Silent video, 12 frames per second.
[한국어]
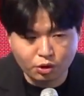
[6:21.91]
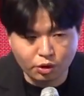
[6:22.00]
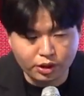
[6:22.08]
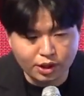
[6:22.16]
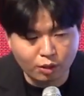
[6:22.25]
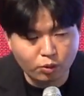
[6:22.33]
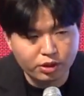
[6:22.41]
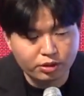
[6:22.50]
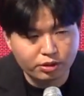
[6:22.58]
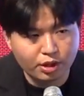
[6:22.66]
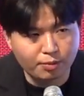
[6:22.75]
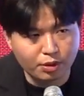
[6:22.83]
저희 자동화
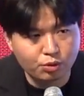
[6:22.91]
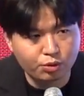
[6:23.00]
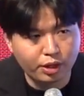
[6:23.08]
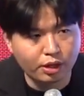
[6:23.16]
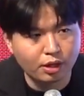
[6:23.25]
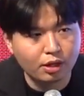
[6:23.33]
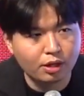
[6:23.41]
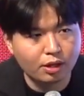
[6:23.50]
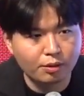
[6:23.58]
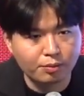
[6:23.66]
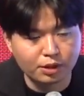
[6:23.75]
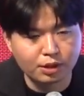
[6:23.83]
시스템 이후에
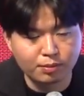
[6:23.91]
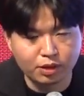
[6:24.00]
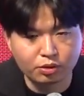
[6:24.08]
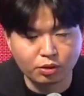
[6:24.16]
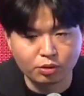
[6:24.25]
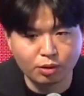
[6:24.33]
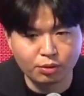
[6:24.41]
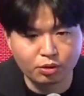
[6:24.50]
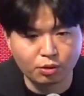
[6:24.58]
믹싱 마스터링도 한번